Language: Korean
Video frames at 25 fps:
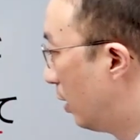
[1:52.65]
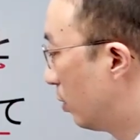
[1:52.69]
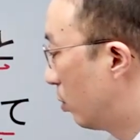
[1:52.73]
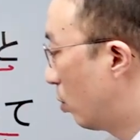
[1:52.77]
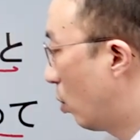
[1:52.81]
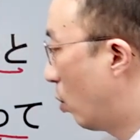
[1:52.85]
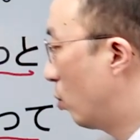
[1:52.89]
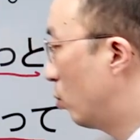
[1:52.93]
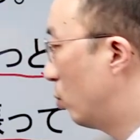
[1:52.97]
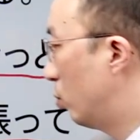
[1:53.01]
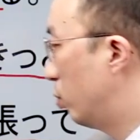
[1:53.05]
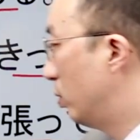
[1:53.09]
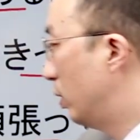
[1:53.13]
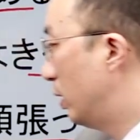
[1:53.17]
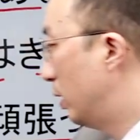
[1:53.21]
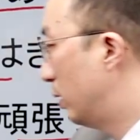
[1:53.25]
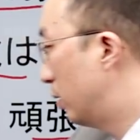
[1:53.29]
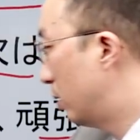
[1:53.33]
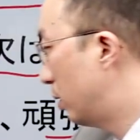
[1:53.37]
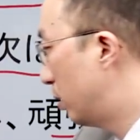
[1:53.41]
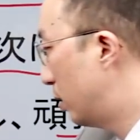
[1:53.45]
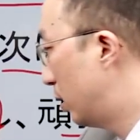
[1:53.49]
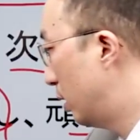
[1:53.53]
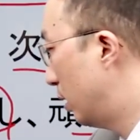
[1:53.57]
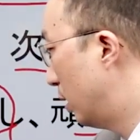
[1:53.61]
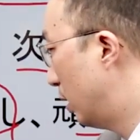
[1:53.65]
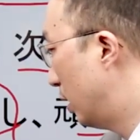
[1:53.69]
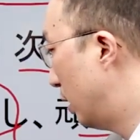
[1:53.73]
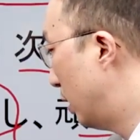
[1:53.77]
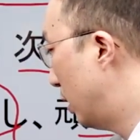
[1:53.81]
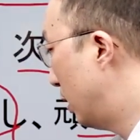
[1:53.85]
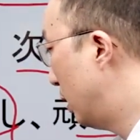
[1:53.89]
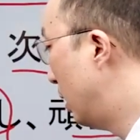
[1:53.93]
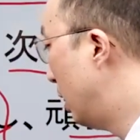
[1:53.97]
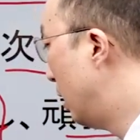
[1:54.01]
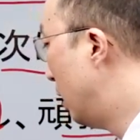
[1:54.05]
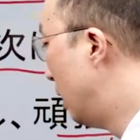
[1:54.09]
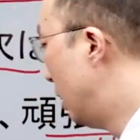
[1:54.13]
토쿠니
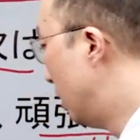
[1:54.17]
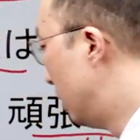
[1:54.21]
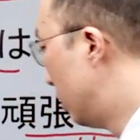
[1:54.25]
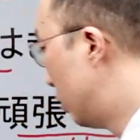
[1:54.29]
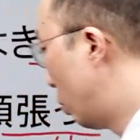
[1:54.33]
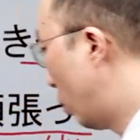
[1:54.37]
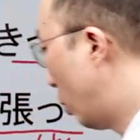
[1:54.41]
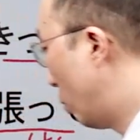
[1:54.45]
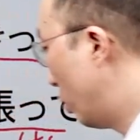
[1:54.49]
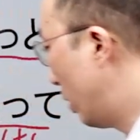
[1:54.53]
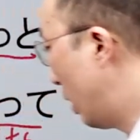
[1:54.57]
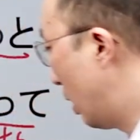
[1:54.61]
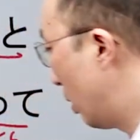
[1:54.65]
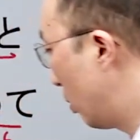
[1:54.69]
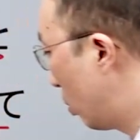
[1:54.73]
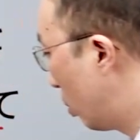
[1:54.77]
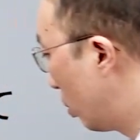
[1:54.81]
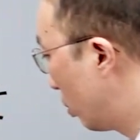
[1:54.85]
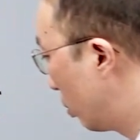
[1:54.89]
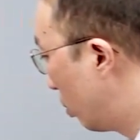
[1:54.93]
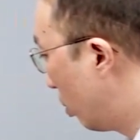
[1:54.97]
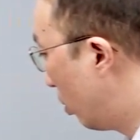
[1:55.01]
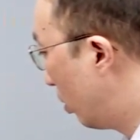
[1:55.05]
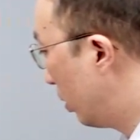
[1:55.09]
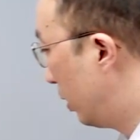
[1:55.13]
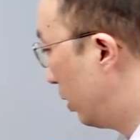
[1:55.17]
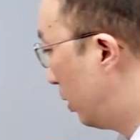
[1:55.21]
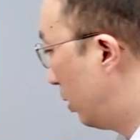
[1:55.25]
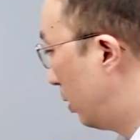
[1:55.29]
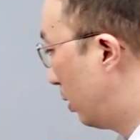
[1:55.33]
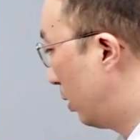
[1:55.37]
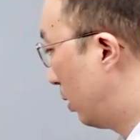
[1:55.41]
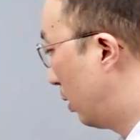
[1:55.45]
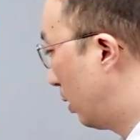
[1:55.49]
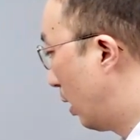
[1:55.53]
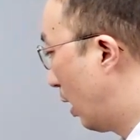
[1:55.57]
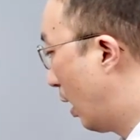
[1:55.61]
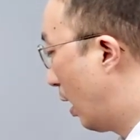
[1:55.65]
특히 손나코토
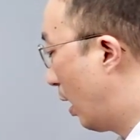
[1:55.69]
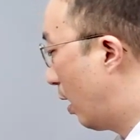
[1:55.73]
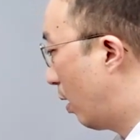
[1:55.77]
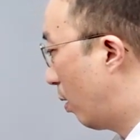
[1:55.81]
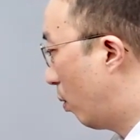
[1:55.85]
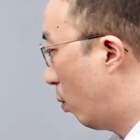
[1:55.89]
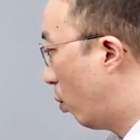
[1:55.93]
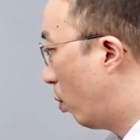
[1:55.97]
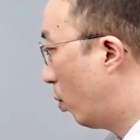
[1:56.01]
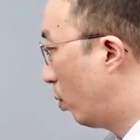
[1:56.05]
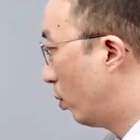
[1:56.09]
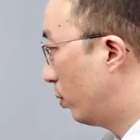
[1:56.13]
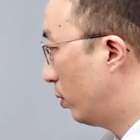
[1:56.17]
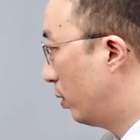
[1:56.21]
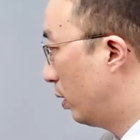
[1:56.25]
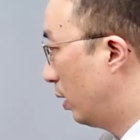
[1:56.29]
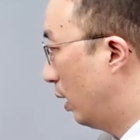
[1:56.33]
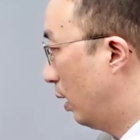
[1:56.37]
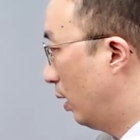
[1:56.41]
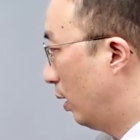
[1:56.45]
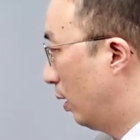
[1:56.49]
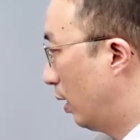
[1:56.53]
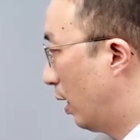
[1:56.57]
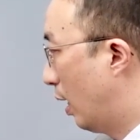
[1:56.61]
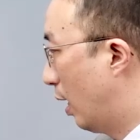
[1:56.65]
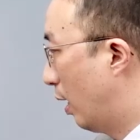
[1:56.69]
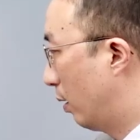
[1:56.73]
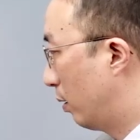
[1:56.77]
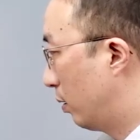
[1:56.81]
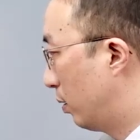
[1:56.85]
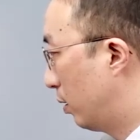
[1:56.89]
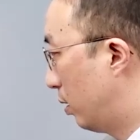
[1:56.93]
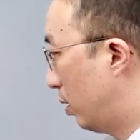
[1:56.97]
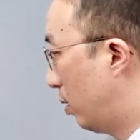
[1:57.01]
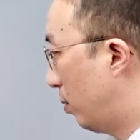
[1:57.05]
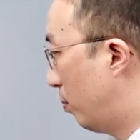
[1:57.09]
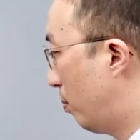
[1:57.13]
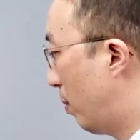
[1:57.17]
있다 혼린가
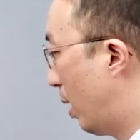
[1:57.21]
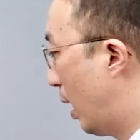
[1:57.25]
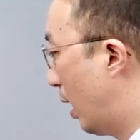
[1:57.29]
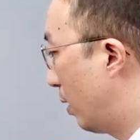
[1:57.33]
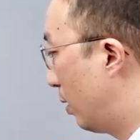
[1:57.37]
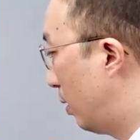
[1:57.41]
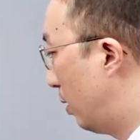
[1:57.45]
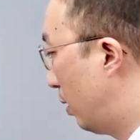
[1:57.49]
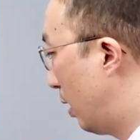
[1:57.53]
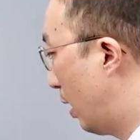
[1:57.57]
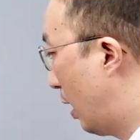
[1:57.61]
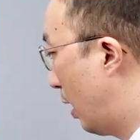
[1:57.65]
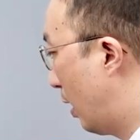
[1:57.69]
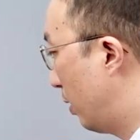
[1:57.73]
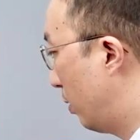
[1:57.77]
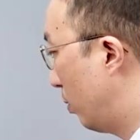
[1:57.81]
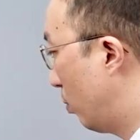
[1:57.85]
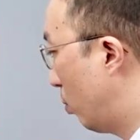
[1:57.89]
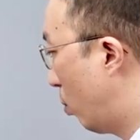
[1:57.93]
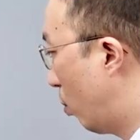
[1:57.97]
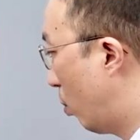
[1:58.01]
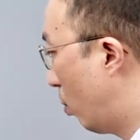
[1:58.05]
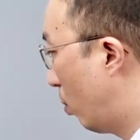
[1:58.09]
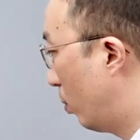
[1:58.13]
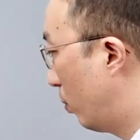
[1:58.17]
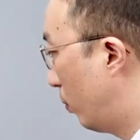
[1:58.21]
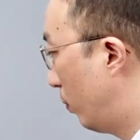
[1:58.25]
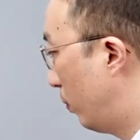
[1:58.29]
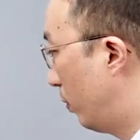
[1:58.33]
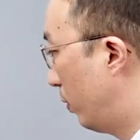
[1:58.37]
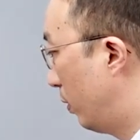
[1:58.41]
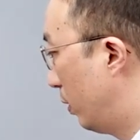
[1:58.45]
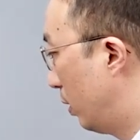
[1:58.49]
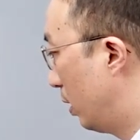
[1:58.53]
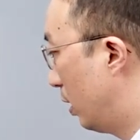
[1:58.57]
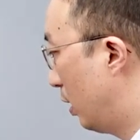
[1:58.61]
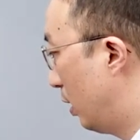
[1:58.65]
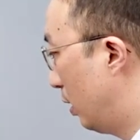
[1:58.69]
그런 말을 한
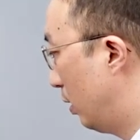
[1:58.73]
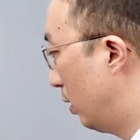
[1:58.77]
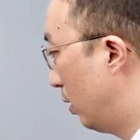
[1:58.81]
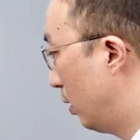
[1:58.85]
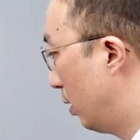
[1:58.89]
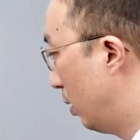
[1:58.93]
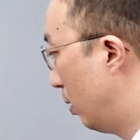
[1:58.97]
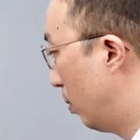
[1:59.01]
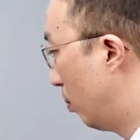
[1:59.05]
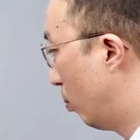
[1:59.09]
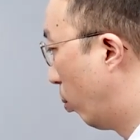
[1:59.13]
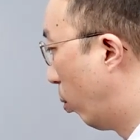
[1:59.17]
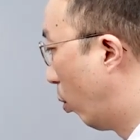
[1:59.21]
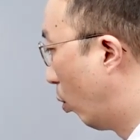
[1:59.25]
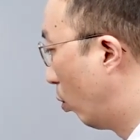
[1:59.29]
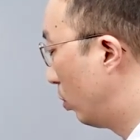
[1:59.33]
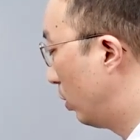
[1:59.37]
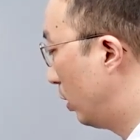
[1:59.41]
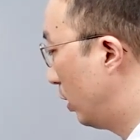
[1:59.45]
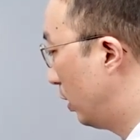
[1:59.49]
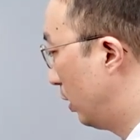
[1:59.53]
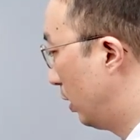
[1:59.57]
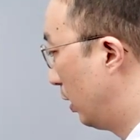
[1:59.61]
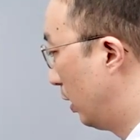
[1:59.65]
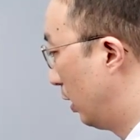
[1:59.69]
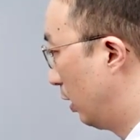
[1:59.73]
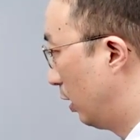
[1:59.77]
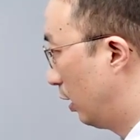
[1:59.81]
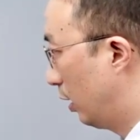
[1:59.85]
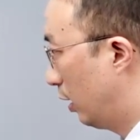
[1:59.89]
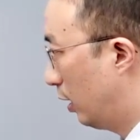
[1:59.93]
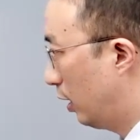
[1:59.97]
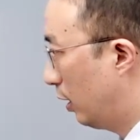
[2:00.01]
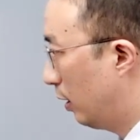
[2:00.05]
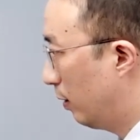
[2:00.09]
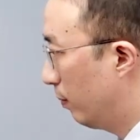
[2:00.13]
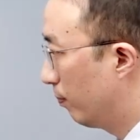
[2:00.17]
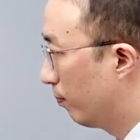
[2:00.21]
혼린
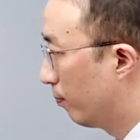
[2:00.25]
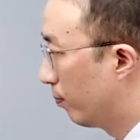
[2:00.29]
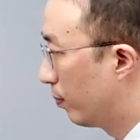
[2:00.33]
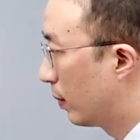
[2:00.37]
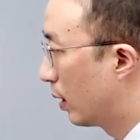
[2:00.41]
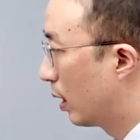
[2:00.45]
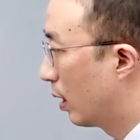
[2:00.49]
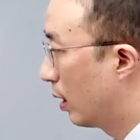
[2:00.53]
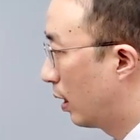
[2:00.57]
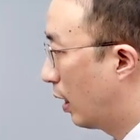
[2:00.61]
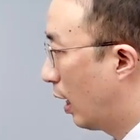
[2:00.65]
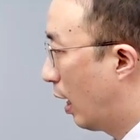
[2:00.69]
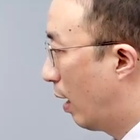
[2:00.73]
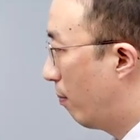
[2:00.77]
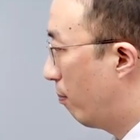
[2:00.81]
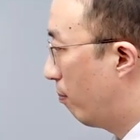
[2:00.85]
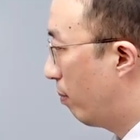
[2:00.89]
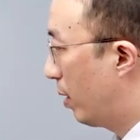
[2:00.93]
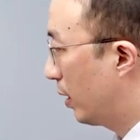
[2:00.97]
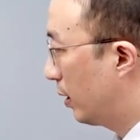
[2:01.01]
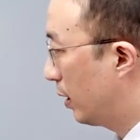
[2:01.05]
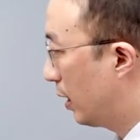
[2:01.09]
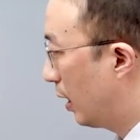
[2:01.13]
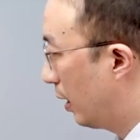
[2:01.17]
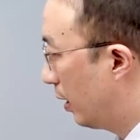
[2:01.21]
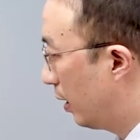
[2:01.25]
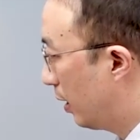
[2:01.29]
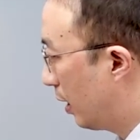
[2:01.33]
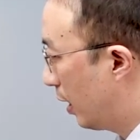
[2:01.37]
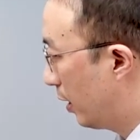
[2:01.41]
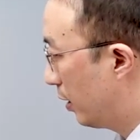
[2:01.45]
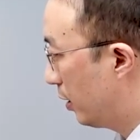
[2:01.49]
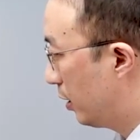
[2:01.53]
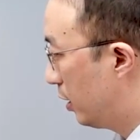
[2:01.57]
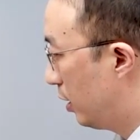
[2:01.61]
본인이 간바떼 이나이